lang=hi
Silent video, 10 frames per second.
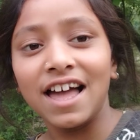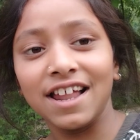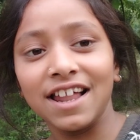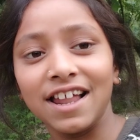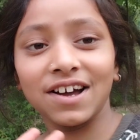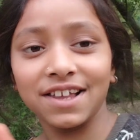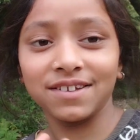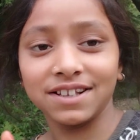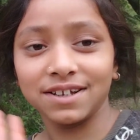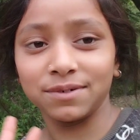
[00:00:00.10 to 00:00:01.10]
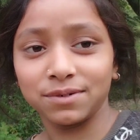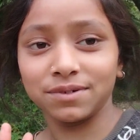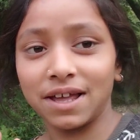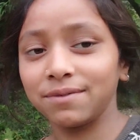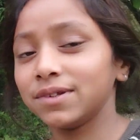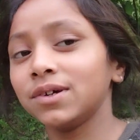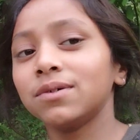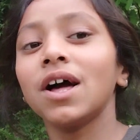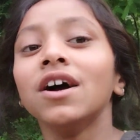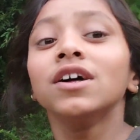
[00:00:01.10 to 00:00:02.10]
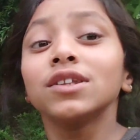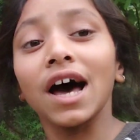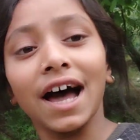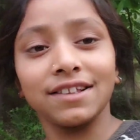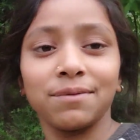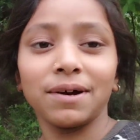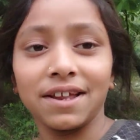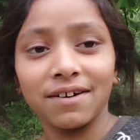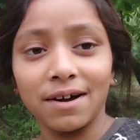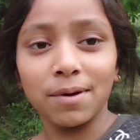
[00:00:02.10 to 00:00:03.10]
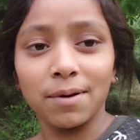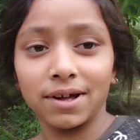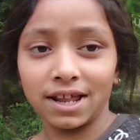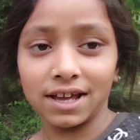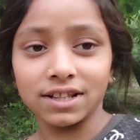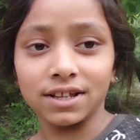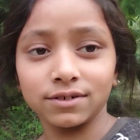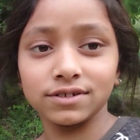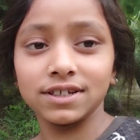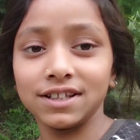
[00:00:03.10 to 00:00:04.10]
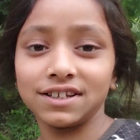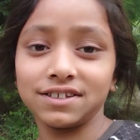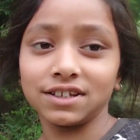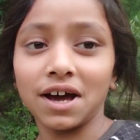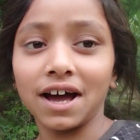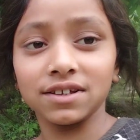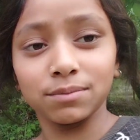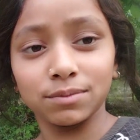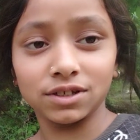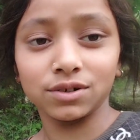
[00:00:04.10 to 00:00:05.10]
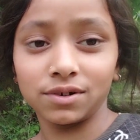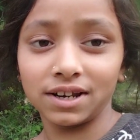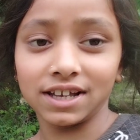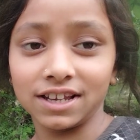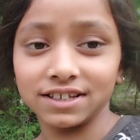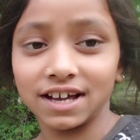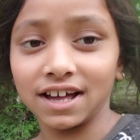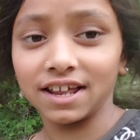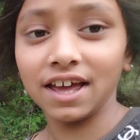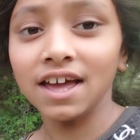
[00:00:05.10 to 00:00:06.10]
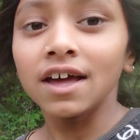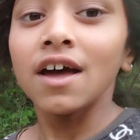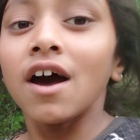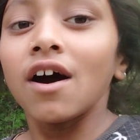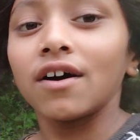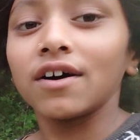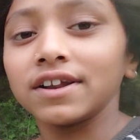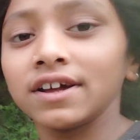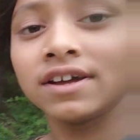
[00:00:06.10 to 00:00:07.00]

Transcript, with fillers: हेलो गाइस वेलकम टू माय न्यू ब्लॉग तो आज हमारे वहाँ मेहमान आए थे कुछ दिल्ली से तो आज हम उन्हें छोड़ने के लिए जा रहे हैं और